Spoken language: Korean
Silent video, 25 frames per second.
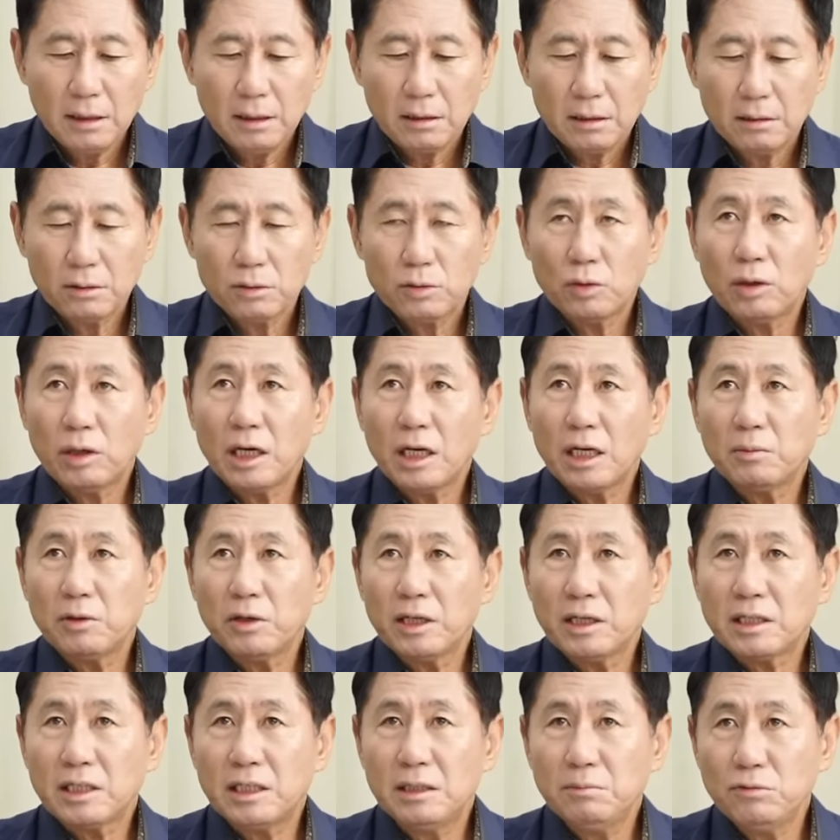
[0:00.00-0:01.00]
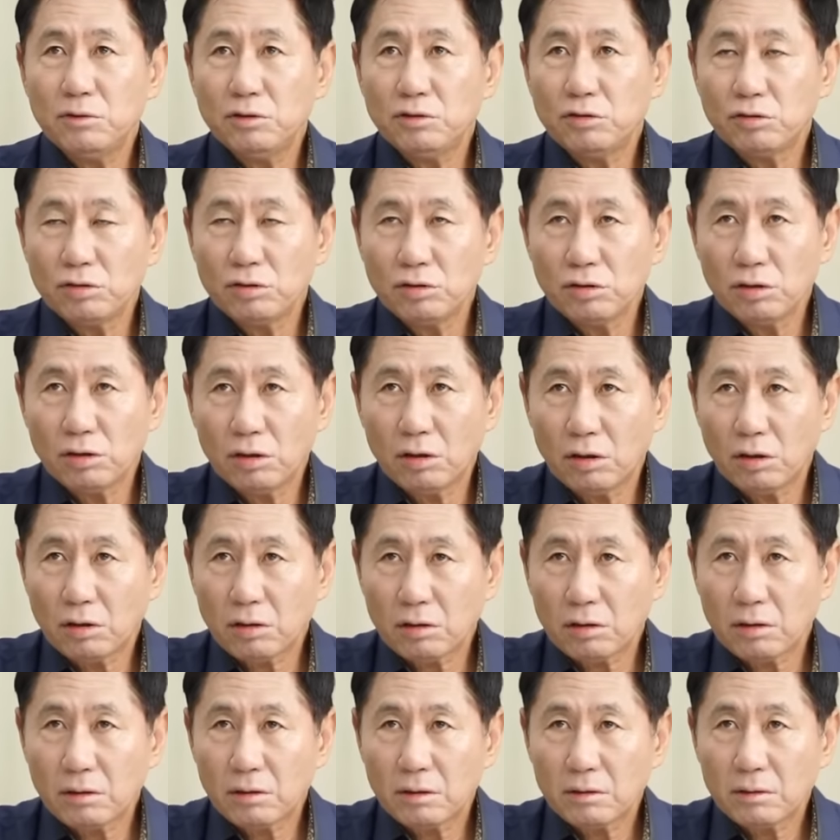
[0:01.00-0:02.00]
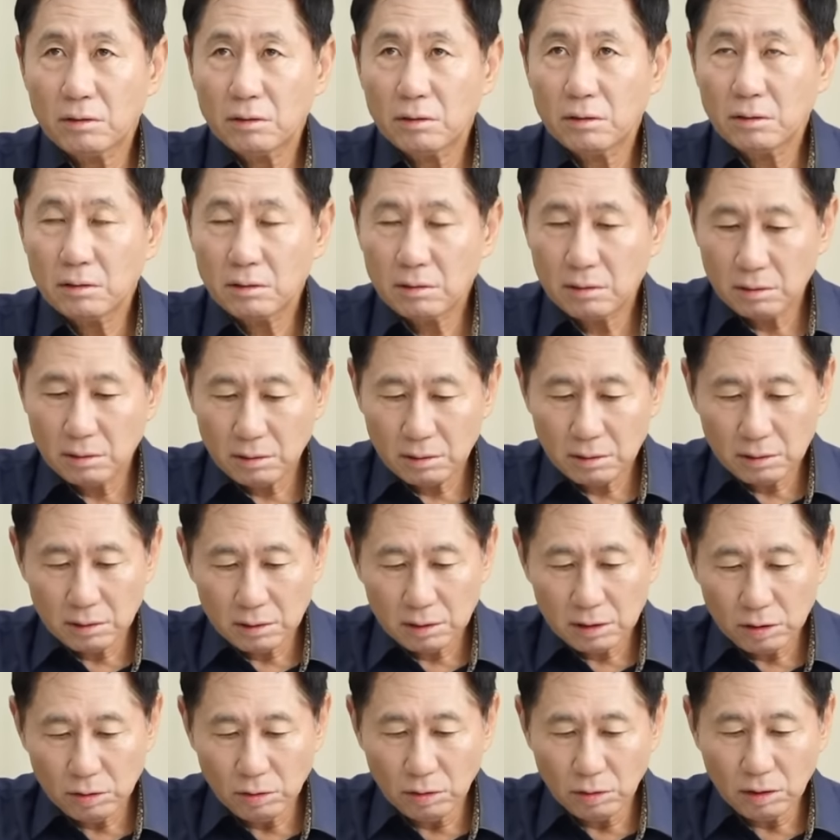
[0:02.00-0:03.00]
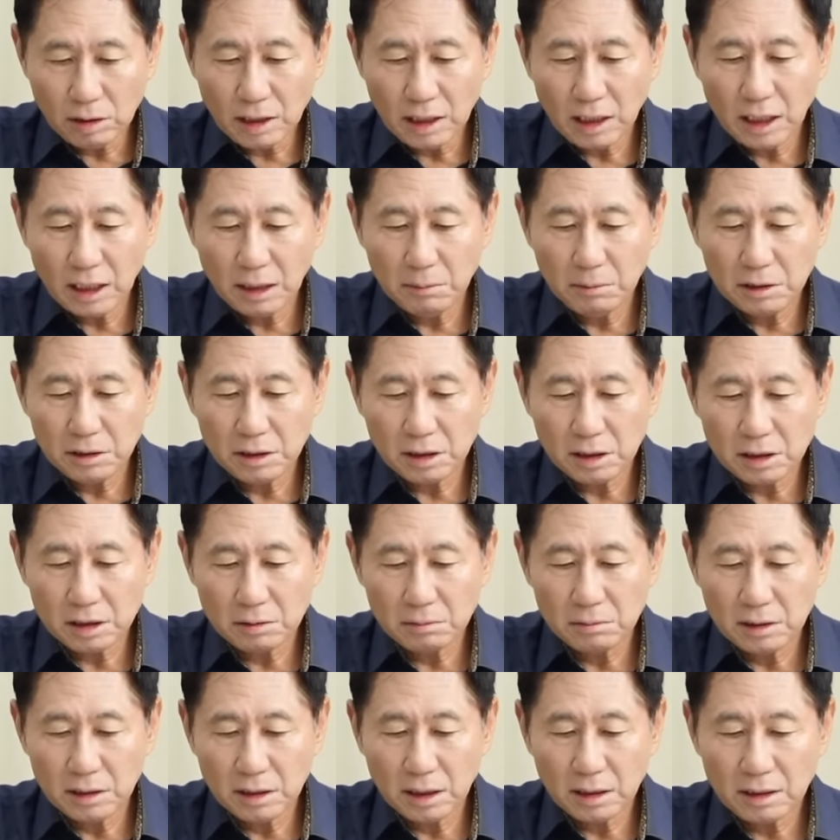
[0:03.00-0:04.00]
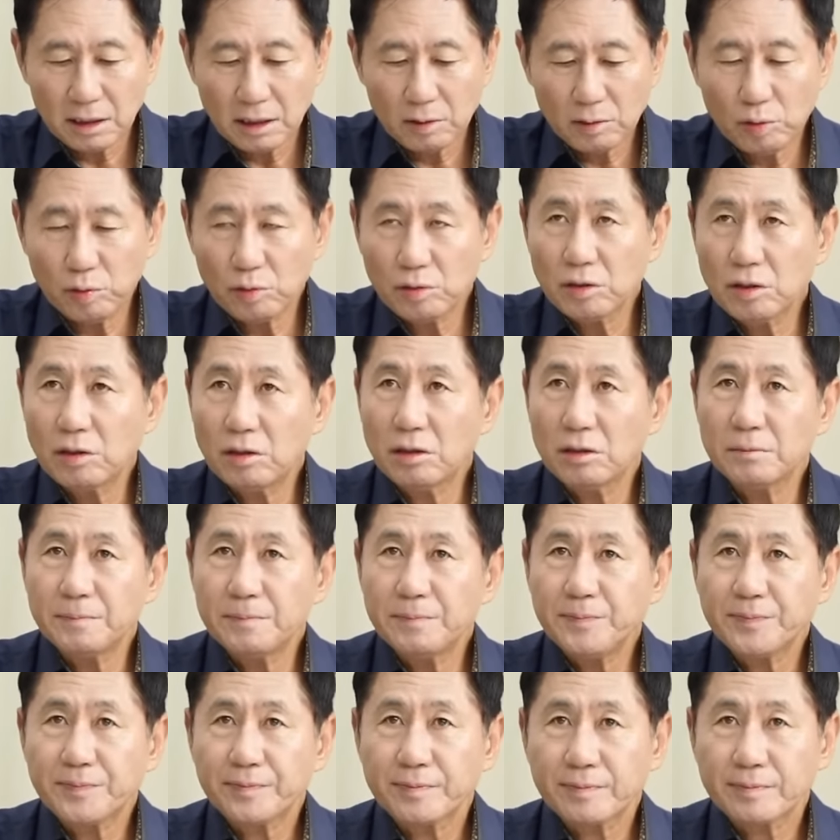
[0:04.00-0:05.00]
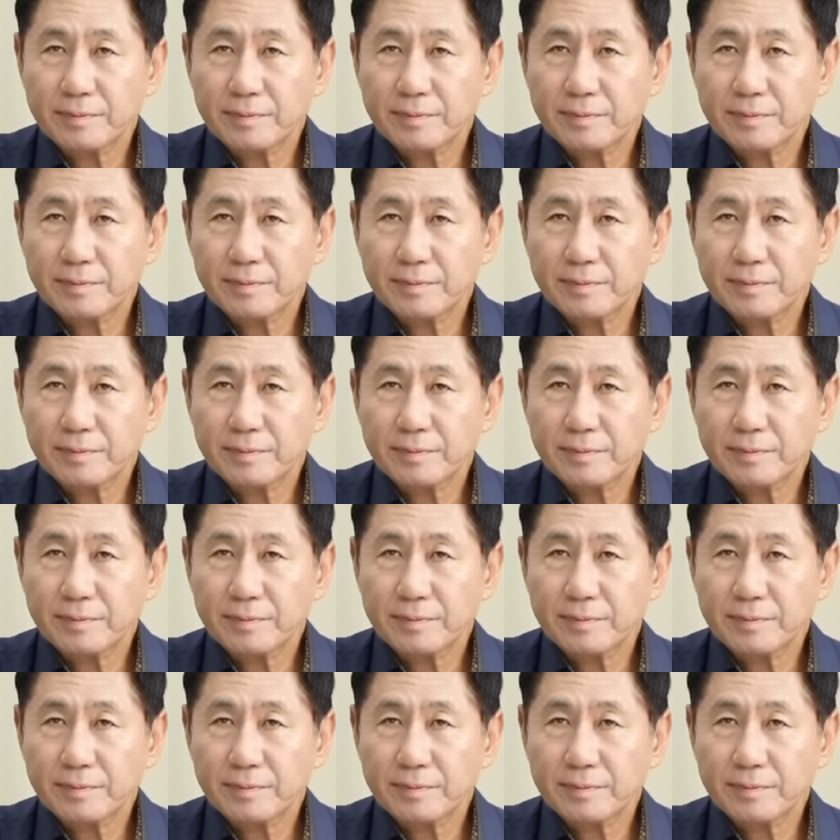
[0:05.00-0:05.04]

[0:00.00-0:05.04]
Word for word: 그 동아일보의 김순덕 씨도 칼럼을 썼습니다. 대통령은